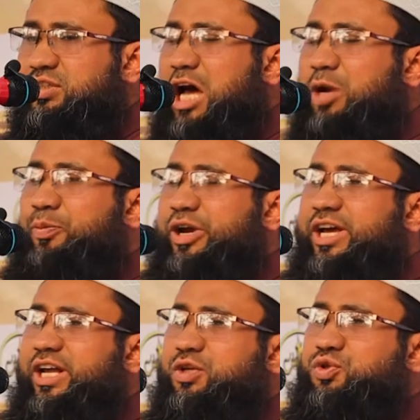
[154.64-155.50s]

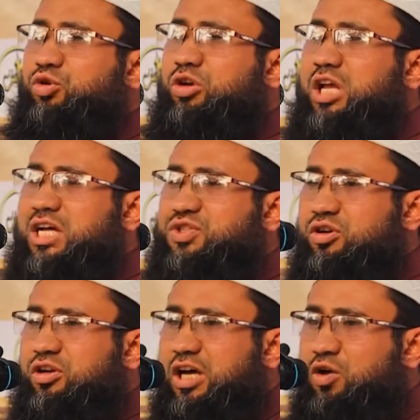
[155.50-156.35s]
তারপরে রসুল্লাহ
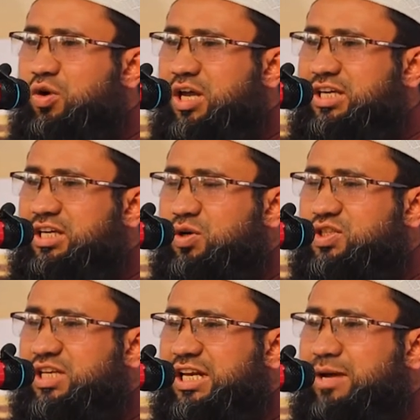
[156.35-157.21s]
সাল্লি
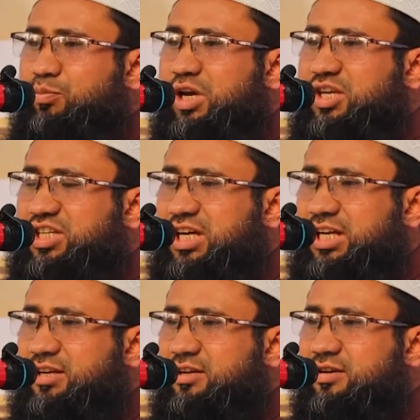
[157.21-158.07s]
ওসাল্লাম বলেছেন